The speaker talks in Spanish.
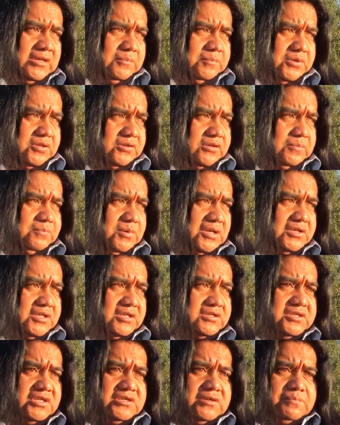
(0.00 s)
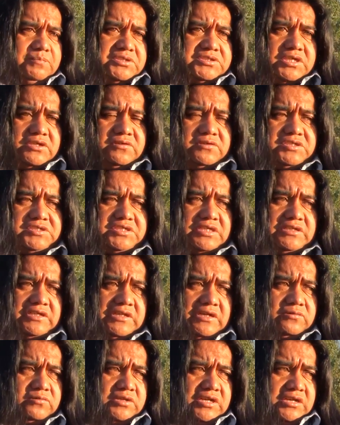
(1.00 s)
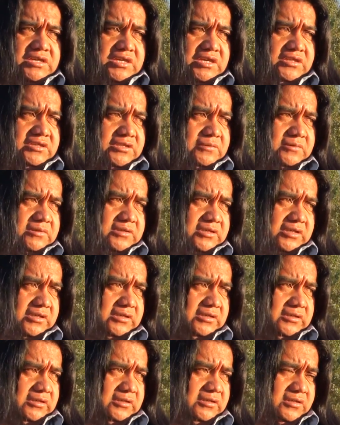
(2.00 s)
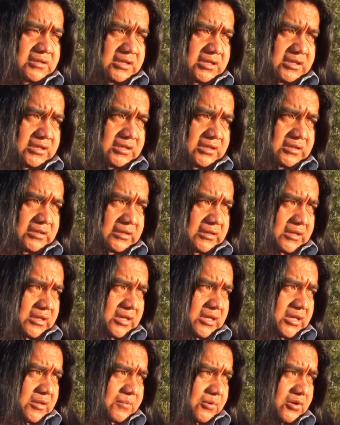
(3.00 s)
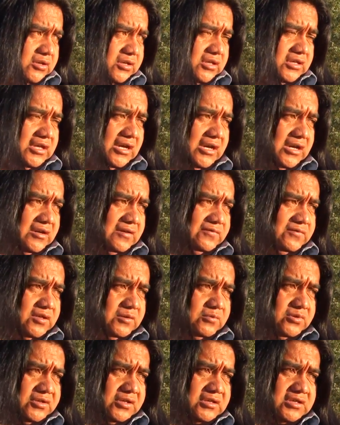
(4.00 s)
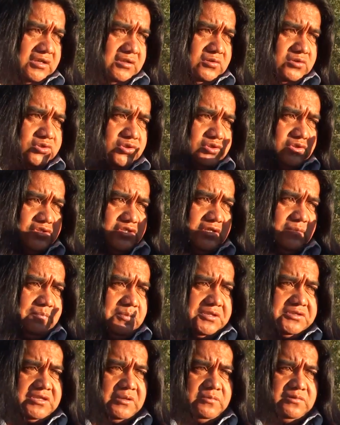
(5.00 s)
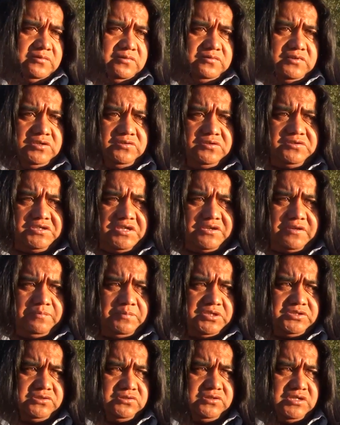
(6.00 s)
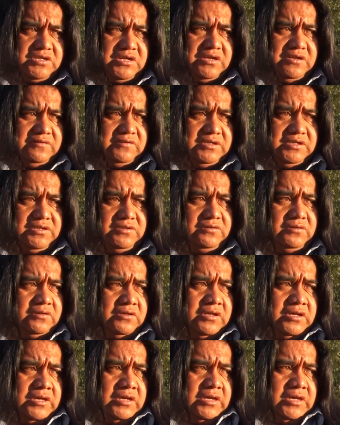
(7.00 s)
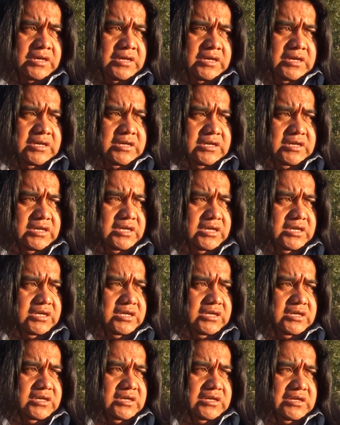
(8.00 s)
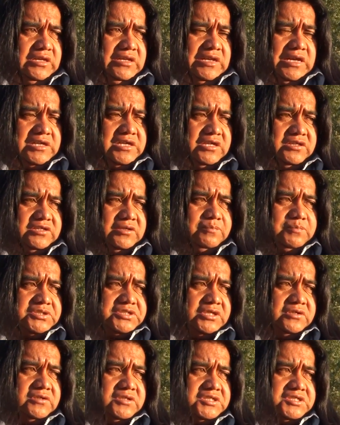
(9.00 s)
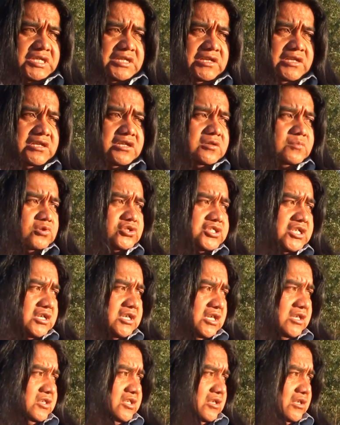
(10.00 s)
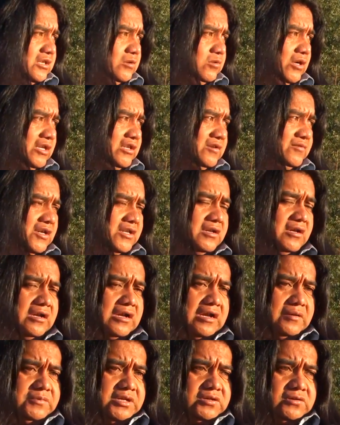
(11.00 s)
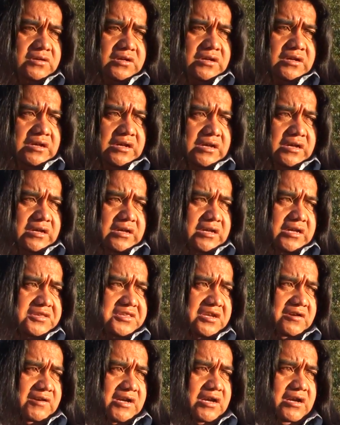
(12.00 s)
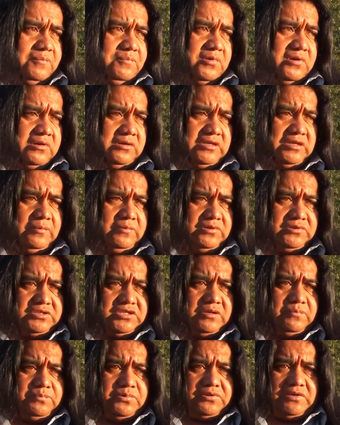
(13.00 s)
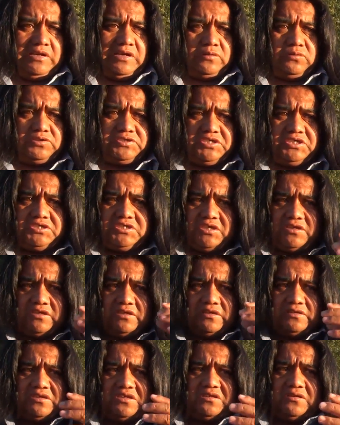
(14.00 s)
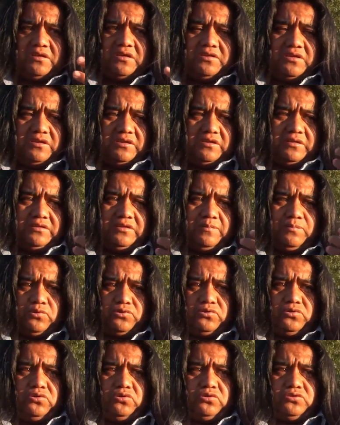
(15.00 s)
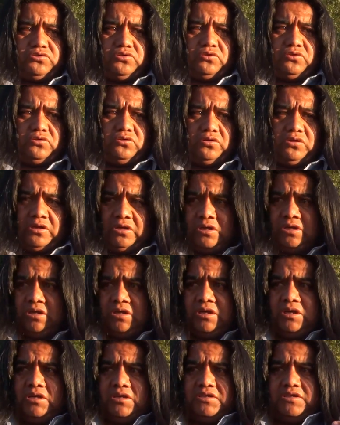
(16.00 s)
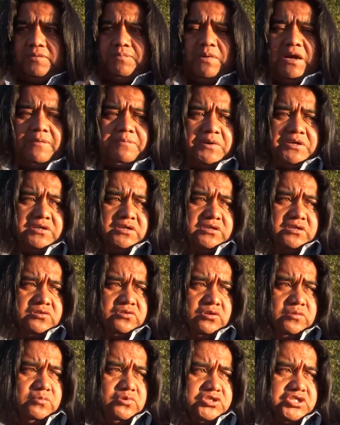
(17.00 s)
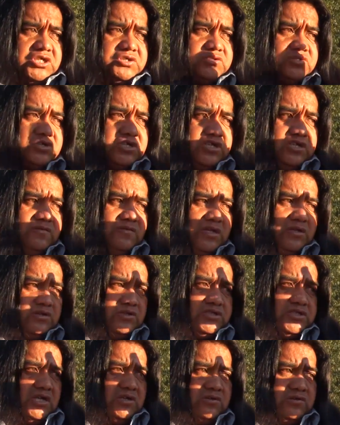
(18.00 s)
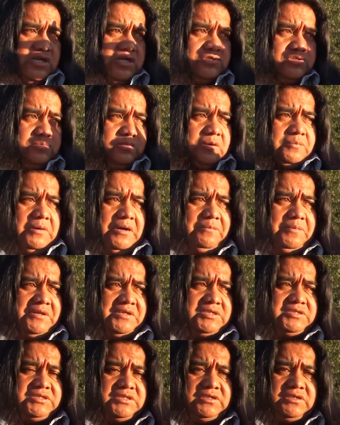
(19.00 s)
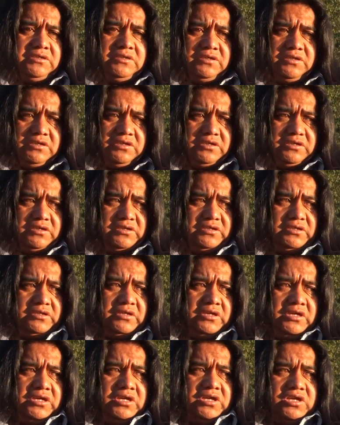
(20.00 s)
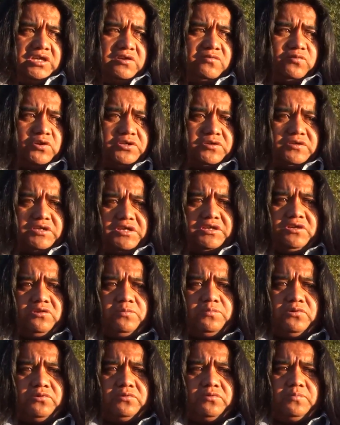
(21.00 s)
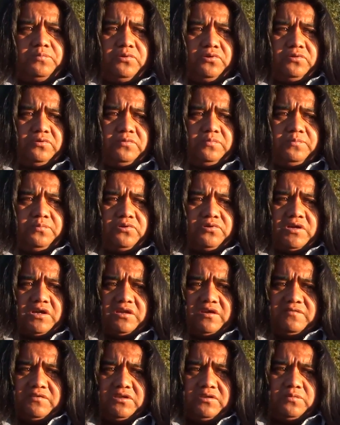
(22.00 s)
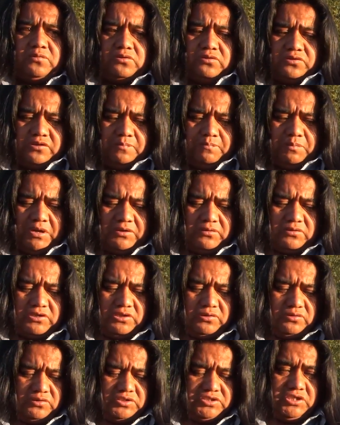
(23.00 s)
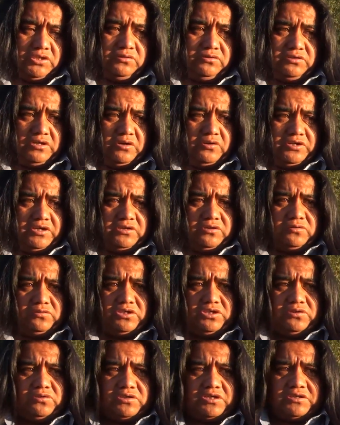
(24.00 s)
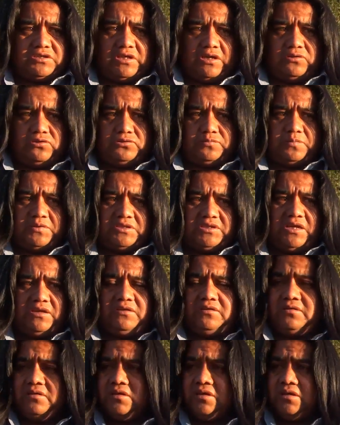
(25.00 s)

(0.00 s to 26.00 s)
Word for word: pero después grité y empezaron a salir alguna gente porque, porque ya vimos de que nosotros siempre estamos viviendo esta represión de carabineros y, la gente empezaron a salir y mucha gente que igual iban a camino a, trabajar porque estamos en tiempo de la cosecha de, de, poroto, de papa y dos muchachos que iban, no sé, a ayudar su papá parece y fueron heridos por, por, por carabineros por los disparos que ellos hicieron y ahora hay un niño que está en el hospital